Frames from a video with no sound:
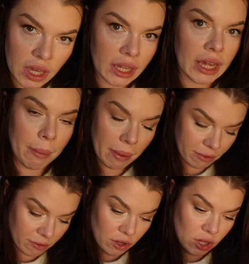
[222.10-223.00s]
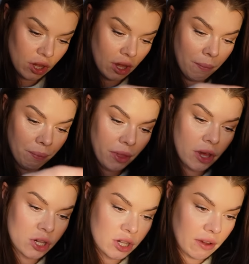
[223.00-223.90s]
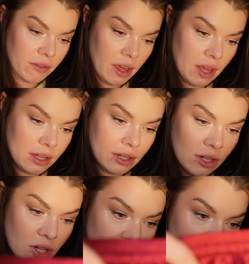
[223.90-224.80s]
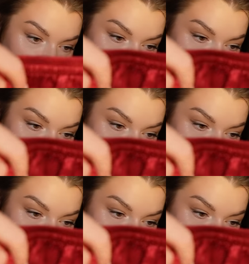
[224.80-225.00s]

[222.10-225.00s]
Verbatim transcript: jaki ja mam w swojej szafie e, rzeczy do